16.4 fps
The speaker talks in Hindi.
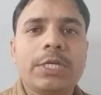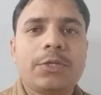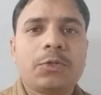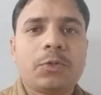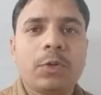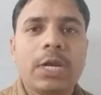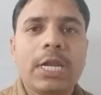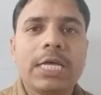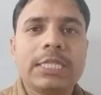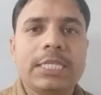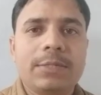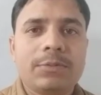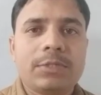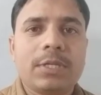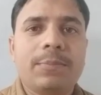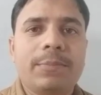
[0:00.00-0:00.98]
16
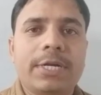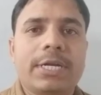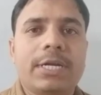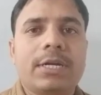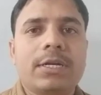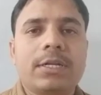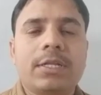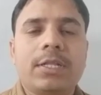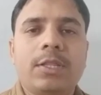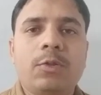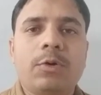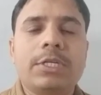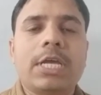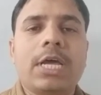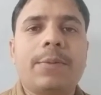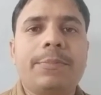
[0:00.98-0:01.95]
दिसंबर
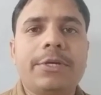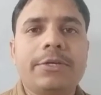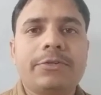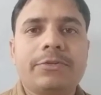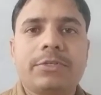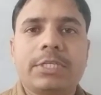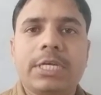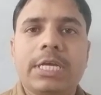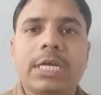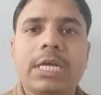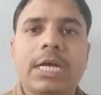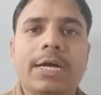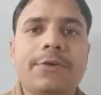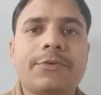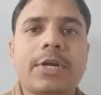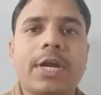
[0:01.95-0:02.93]
2020 से
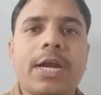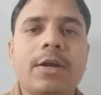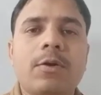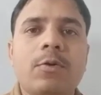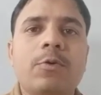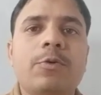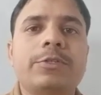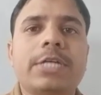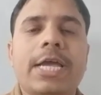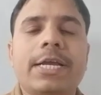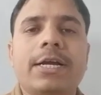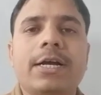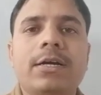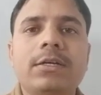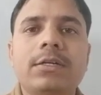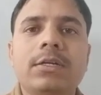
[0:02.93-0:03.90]
स्टार्ट हो
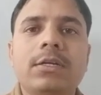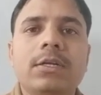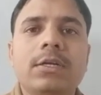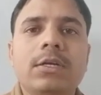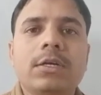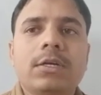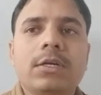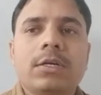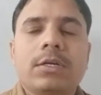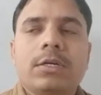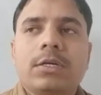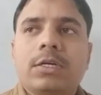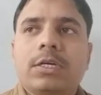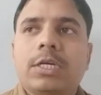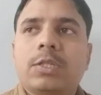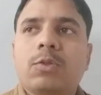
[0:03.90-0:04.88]
जाएगा
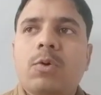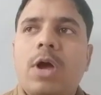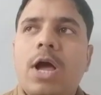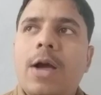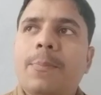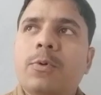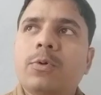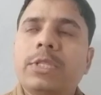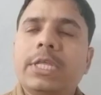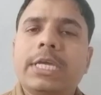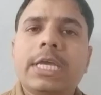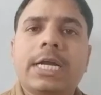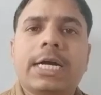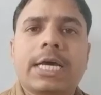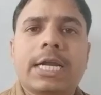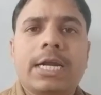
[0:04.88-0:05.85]
तो आपको
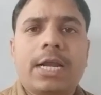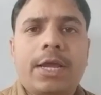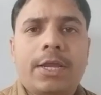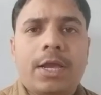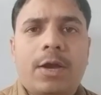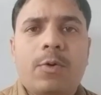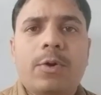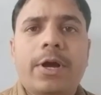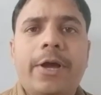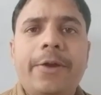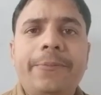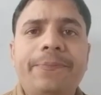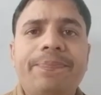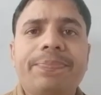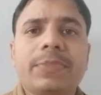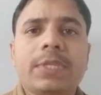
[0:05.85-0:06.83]
देखिए करना क्या होगा
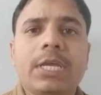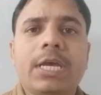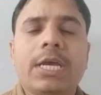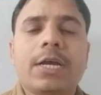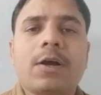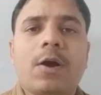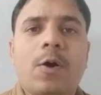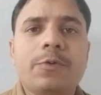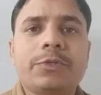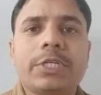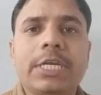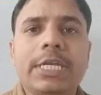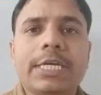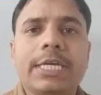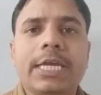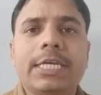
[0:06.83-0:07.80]

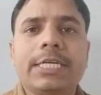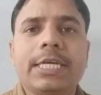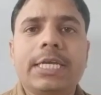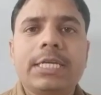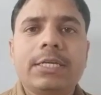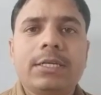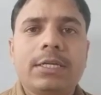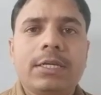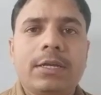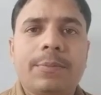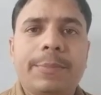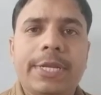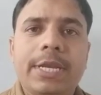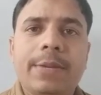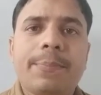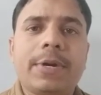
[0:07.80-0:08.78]
काउंसलिंग के लिए
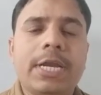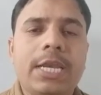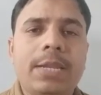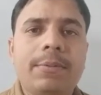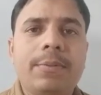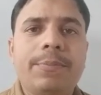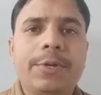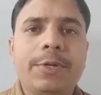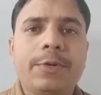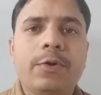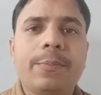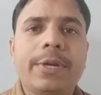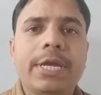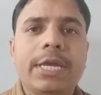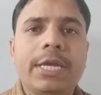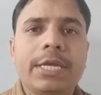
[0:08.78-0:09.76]
मैंने पहले भी वीडियो
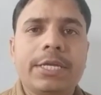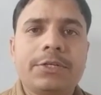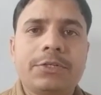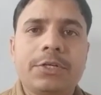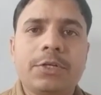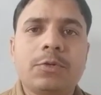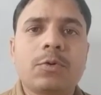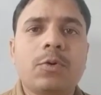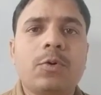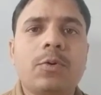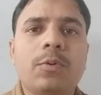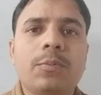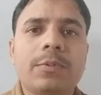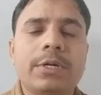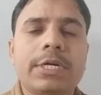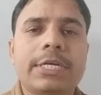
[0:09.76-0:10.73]
में इस चीज़ को
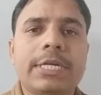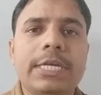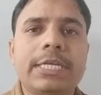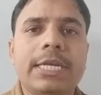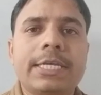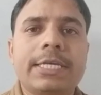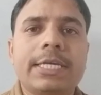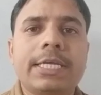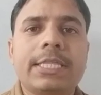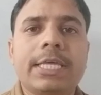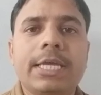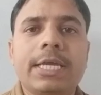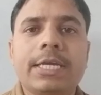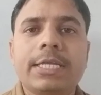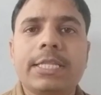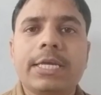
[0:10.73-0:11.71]
क्लियर किए
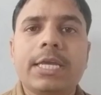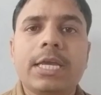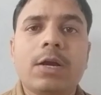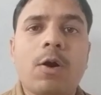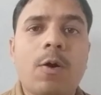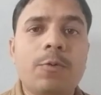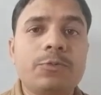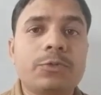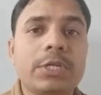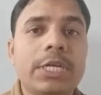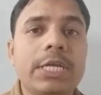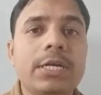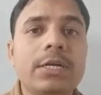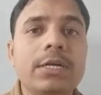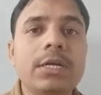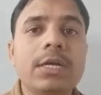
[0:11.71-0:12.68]
थे कि देखिए
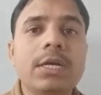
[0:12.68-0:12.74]
काउंसलिंग